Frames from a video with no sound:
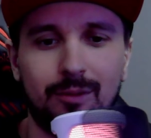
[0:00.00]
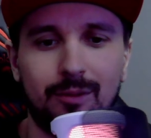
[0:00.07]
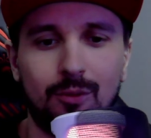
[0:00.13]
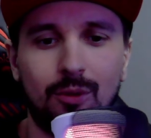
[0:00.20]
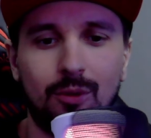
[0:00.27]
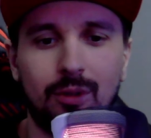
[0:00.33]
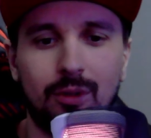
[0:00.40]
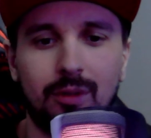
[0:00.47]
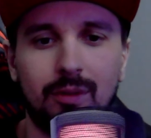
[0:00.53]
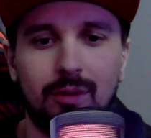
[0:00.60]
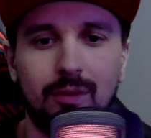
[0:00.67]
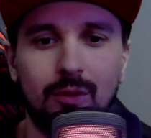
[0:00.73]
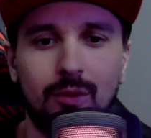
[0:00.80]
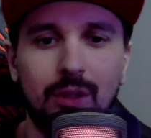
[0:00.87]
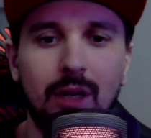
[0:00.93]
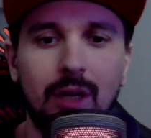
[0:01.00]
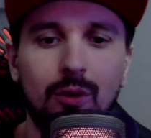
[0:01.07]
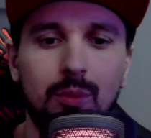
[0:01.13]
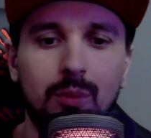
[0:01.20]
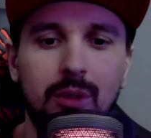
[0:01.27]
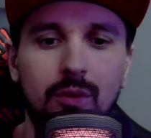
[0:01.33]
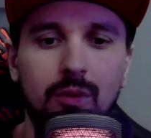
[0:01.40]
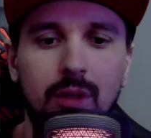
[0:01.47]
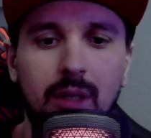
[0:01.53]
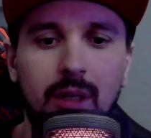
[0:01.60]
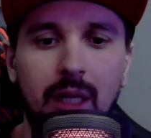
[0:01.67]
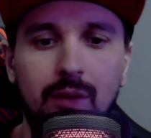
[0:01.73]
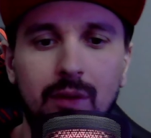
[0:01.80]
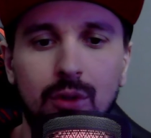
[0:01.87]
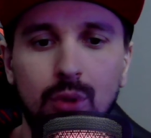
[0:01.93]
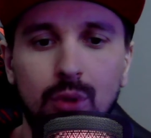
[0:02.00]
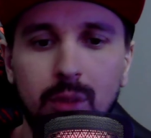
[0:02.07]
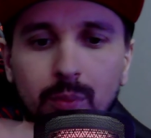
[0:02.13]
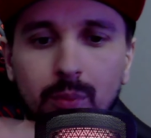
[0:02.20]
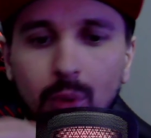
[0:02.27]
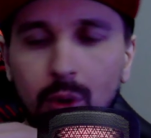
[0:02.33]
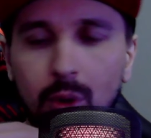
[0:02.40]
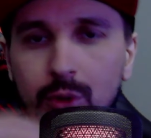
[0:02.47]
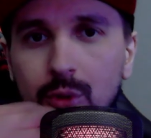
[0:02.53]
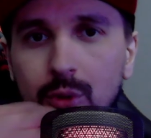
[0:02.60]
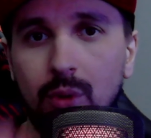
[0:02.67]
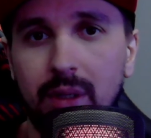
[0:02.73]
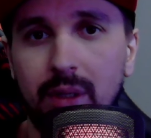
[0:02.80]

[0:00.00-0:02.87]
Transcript: Вот. Вот так вот мы его отвернули полностью